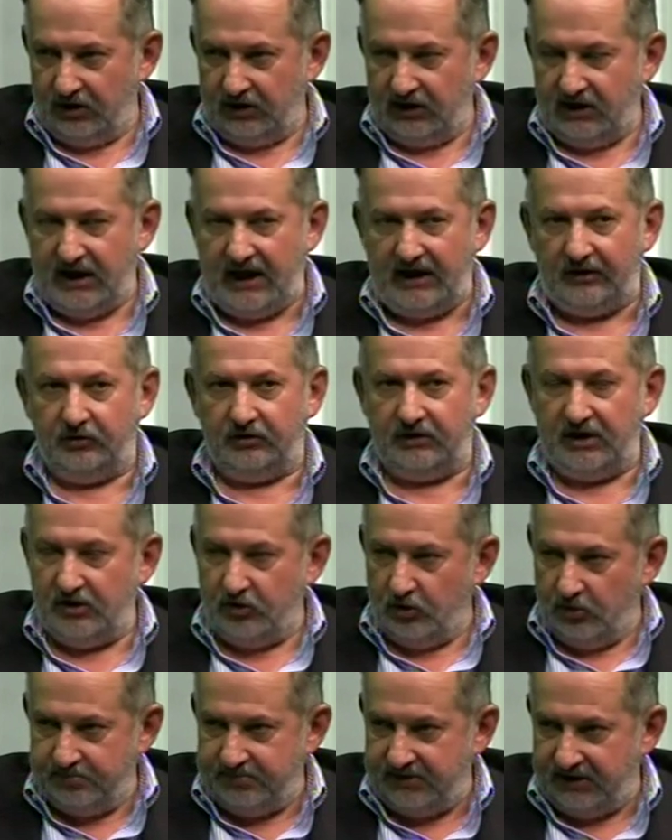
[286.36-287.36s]
che hanno degli
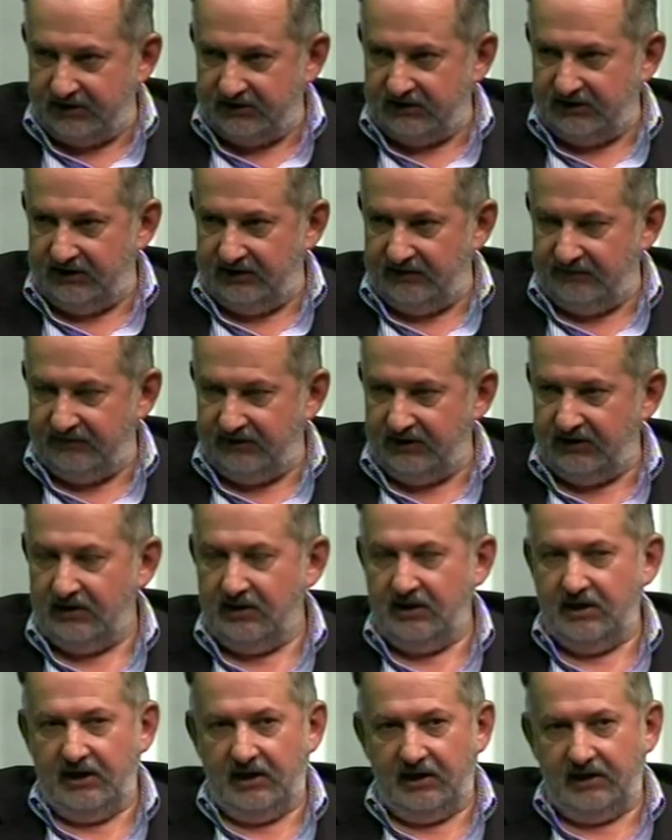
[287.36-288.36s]
obiettivi
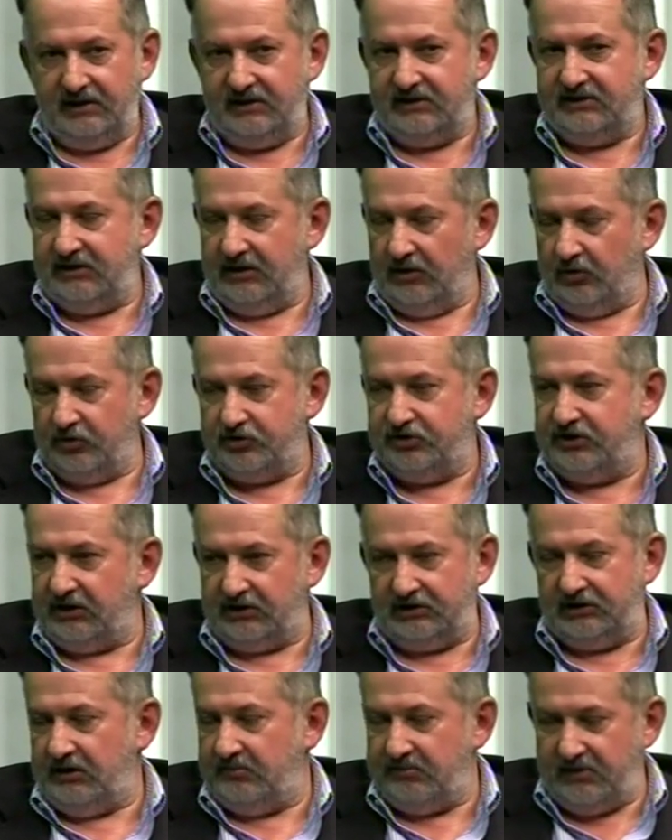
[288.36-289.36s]
rischiano
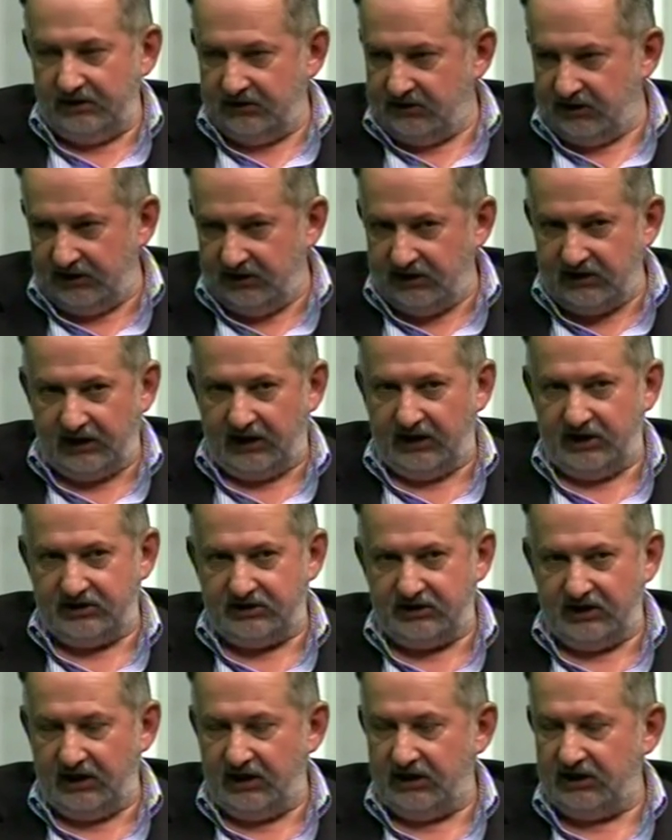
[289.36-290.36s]
certamente di
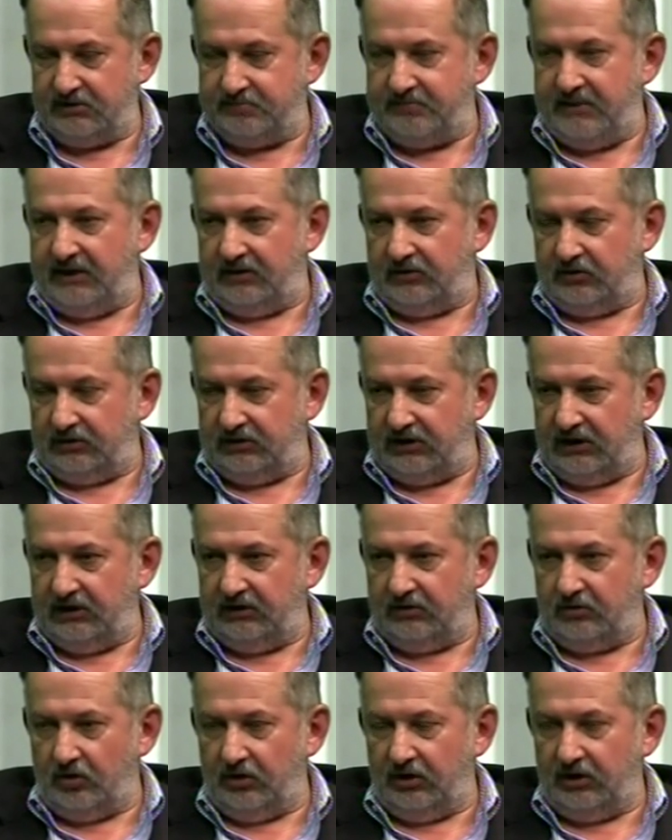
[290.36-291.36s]
crescere rispetto a
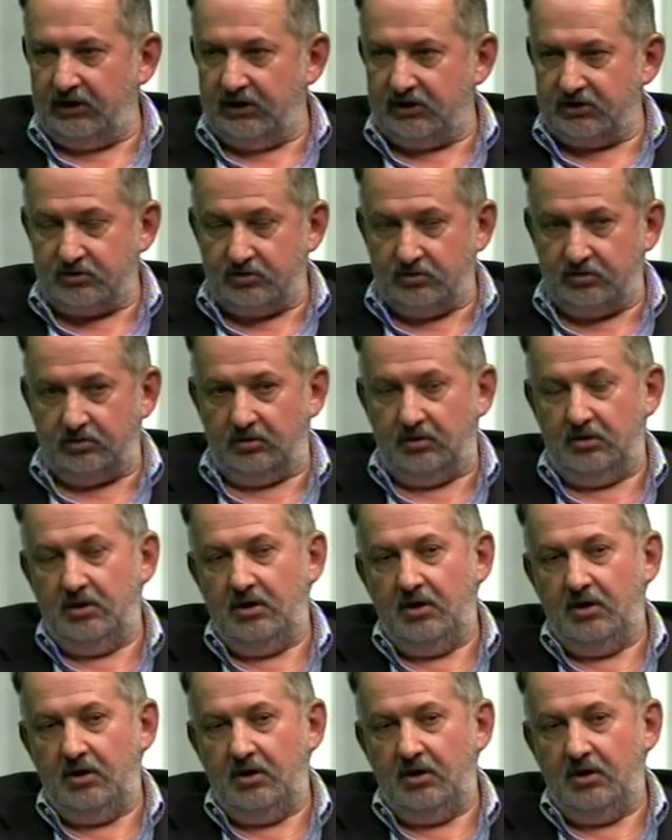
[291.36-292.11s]
territori che sono